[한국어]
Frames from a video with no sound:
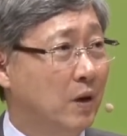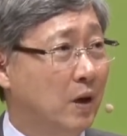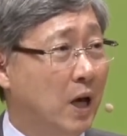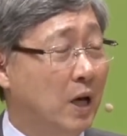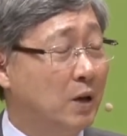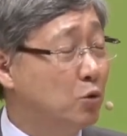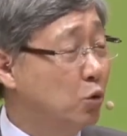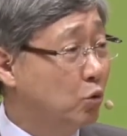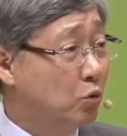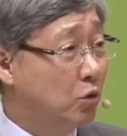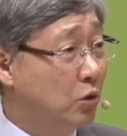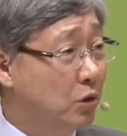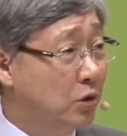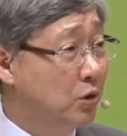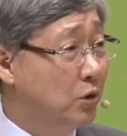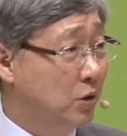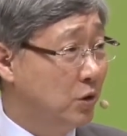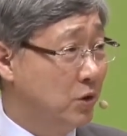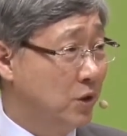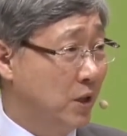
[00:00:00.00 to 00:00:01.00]
가족들은
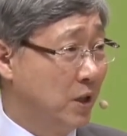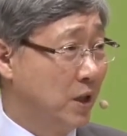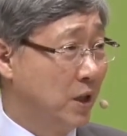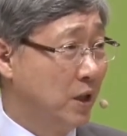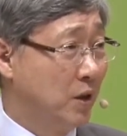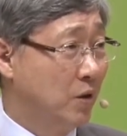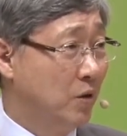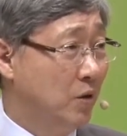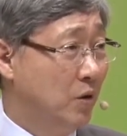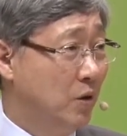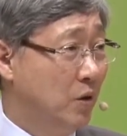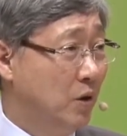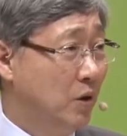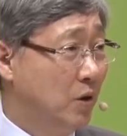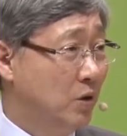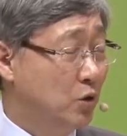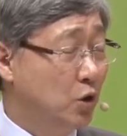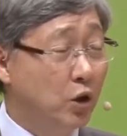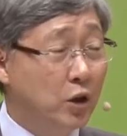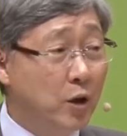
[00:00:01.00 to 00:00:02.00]
그렇잖아요.
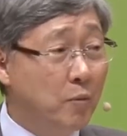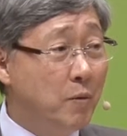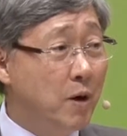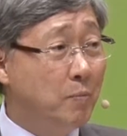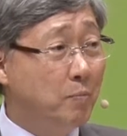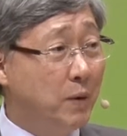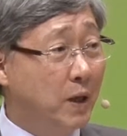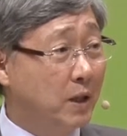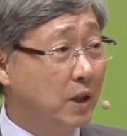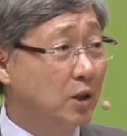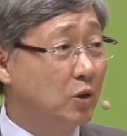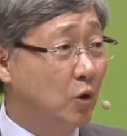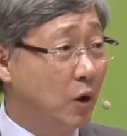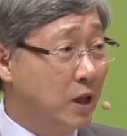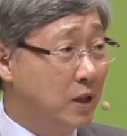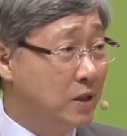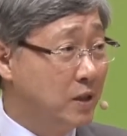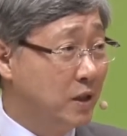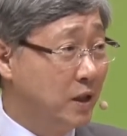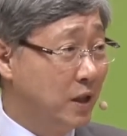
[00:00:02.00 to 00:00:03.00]
전화만 받아도
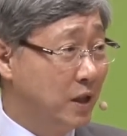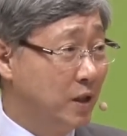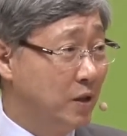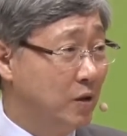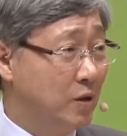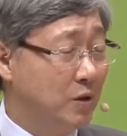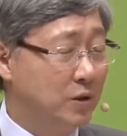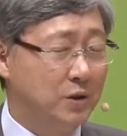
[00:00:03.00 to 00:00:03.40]
알잖아요.